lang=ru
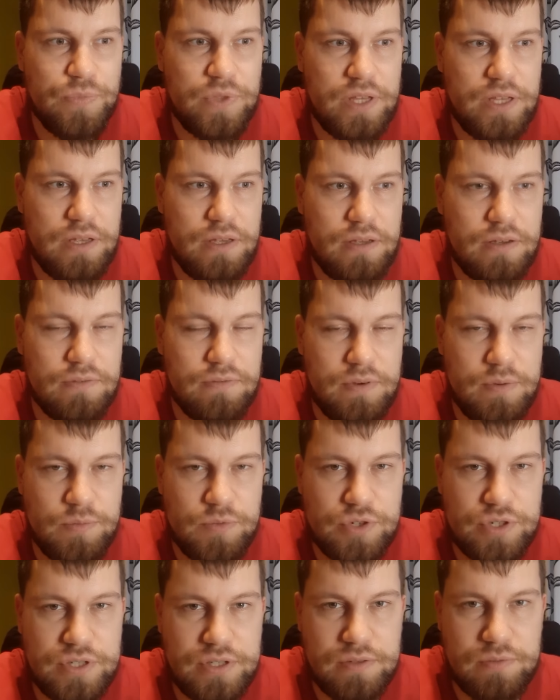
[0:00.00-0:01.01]
и вы
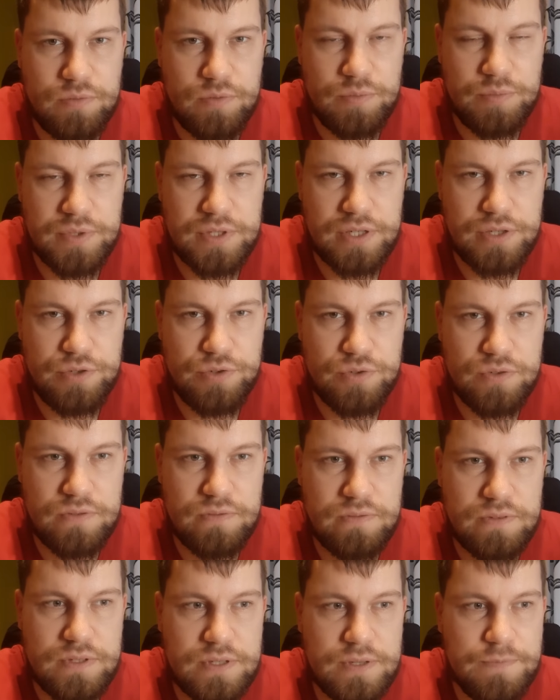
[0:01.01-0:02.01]
можете ему
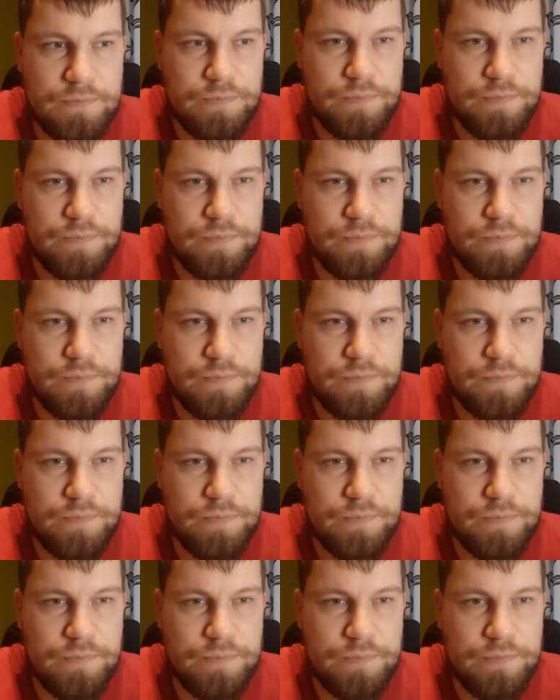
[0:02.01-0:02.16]
сочувствовать.